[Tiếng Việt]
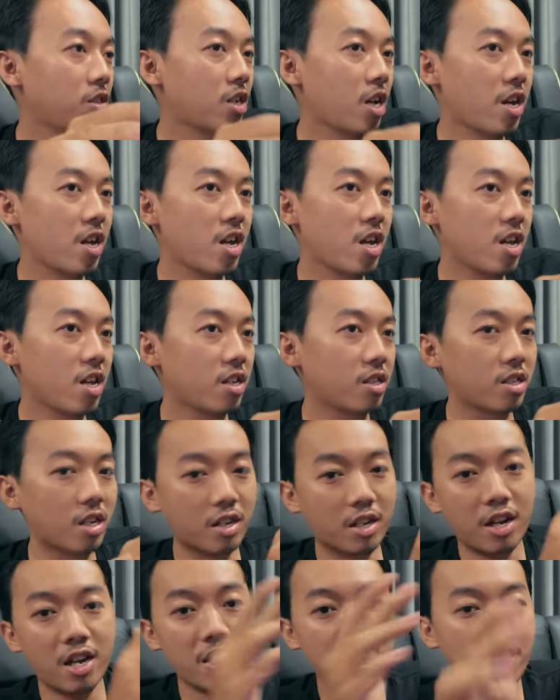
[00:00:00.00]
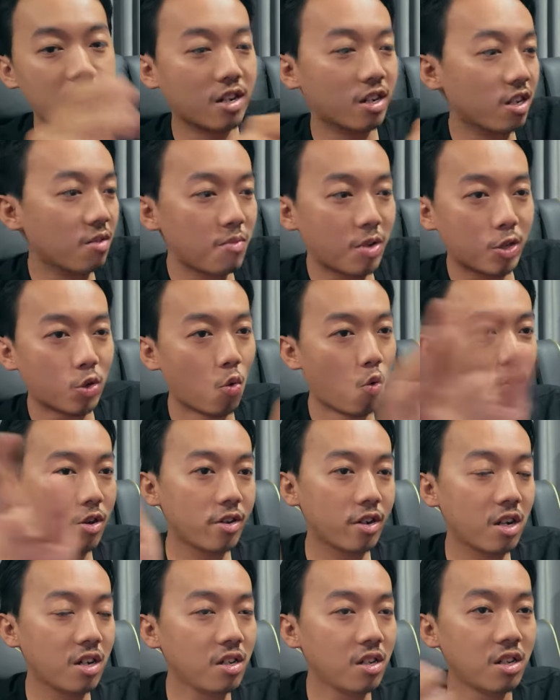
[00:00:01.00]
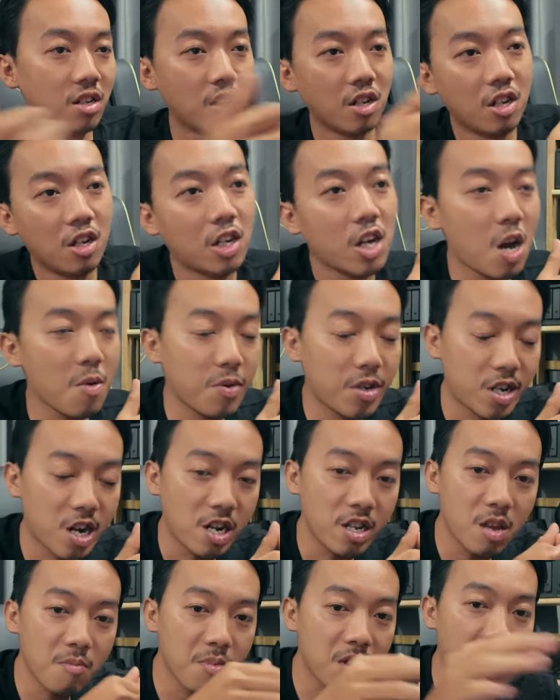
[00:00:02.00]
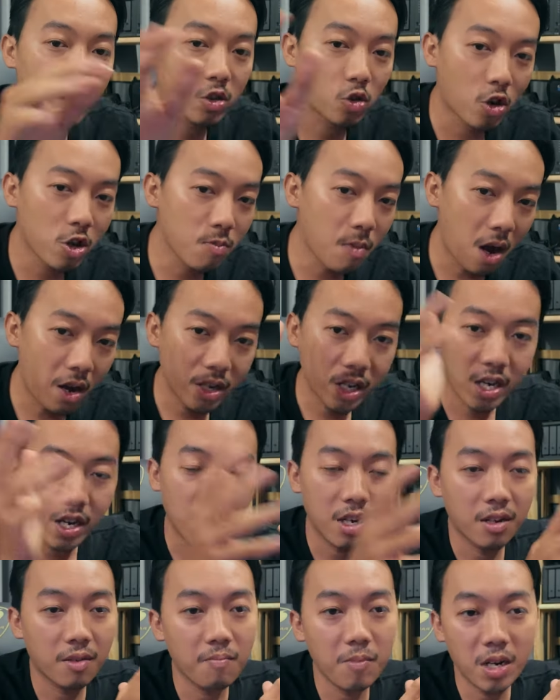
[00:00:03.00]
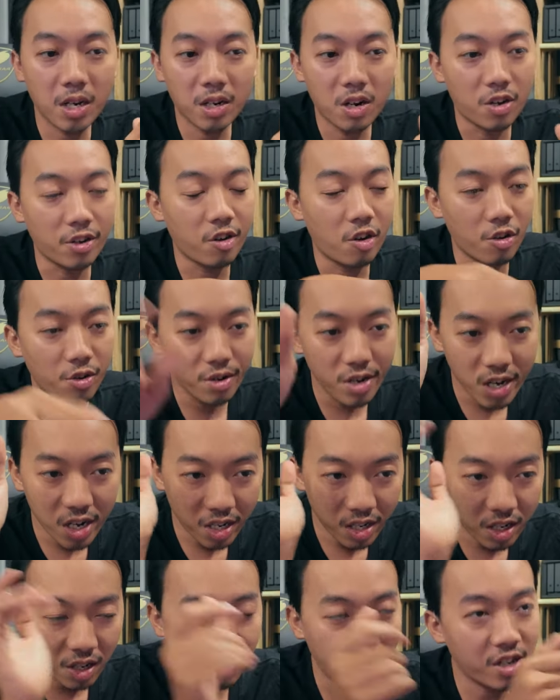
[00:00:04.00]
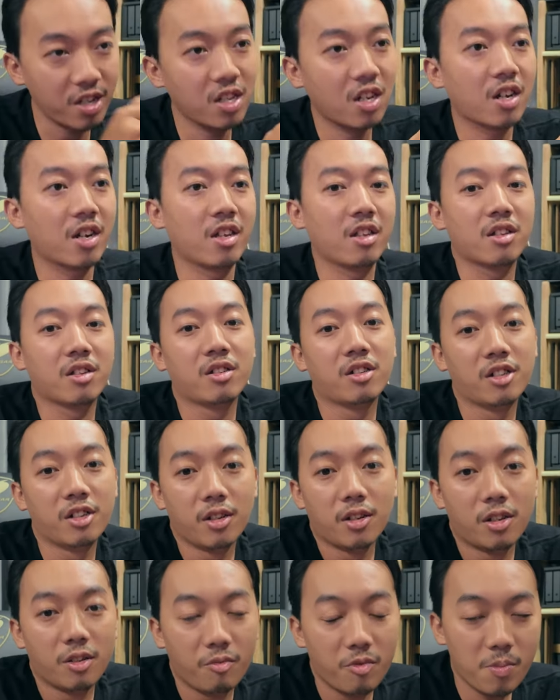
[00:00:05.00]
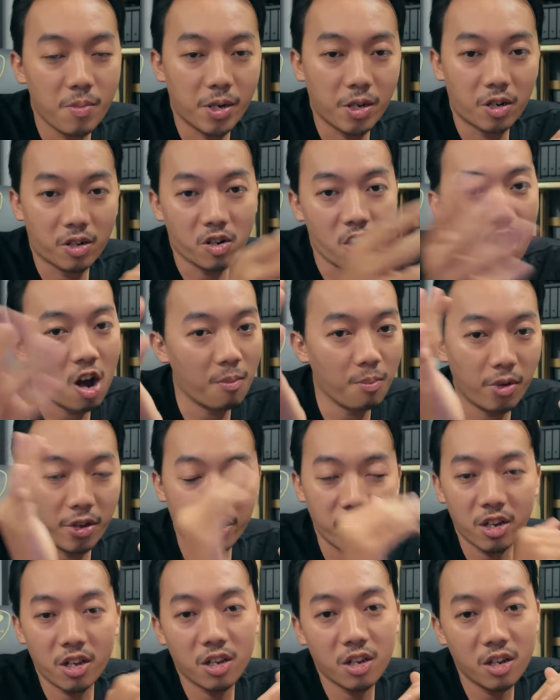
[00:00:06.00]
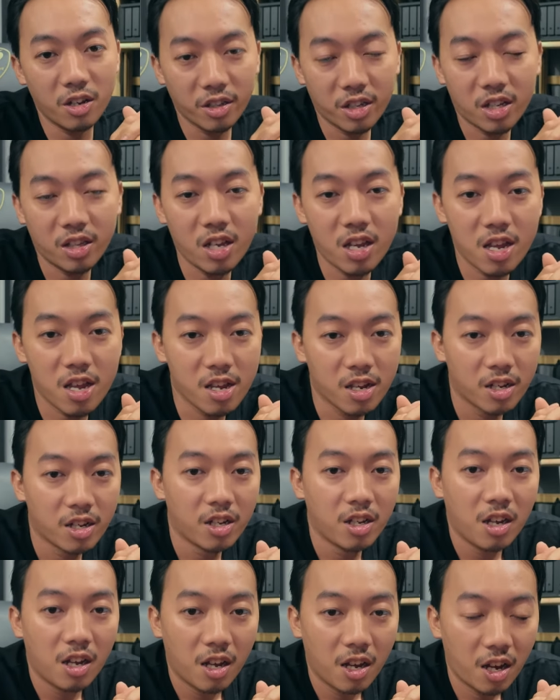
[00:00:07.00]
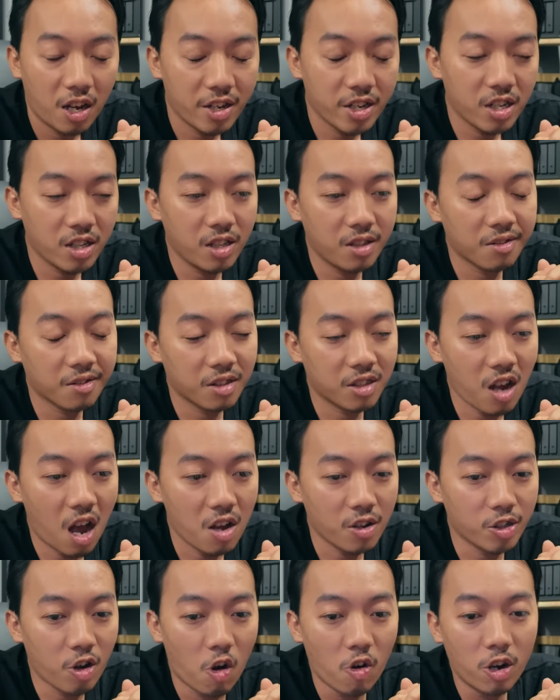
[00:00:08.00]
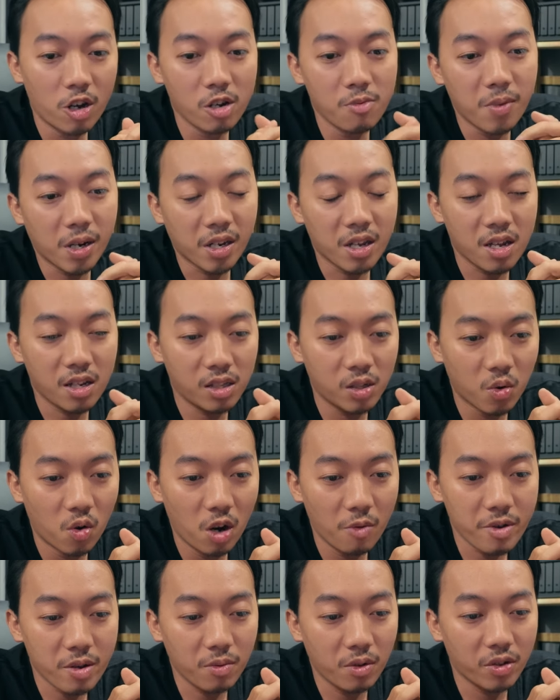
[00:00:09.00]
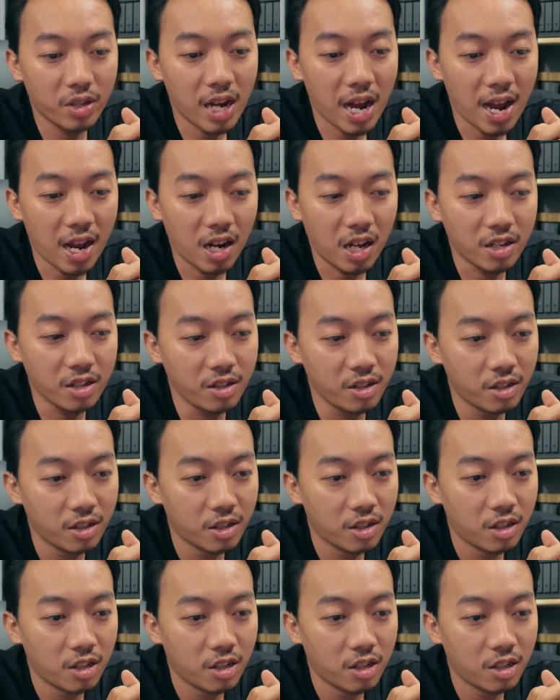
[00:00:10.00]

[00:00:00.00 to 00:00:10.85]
j z a chẳng nên mà chua chẳng đấy hay bây giờ như mình cái tôi bao kì mình dot on mình dot a chẳng này vì mình dot com dot a riêng cho thì hay trang chỗ cứ mình nghĩ số là việc đôi tha lấy